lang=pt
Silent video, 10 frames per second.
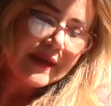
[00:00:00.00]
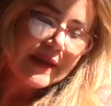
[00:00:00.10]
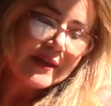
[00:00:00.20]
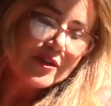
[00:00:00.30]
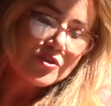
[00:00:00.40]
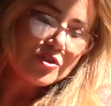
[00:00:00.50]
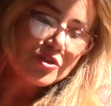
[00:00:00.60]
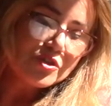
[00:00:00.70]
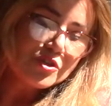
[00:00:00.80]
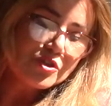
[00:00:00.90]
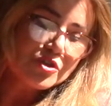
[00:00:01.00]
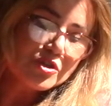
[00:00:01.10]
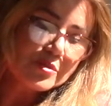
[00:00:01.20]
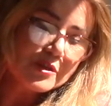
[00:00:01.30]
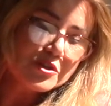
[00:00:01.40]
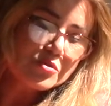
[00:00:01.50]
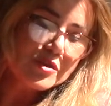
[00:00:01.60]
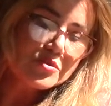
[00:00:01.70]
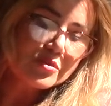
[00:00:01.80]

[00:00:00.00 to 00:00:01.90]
ele diz que chama as suas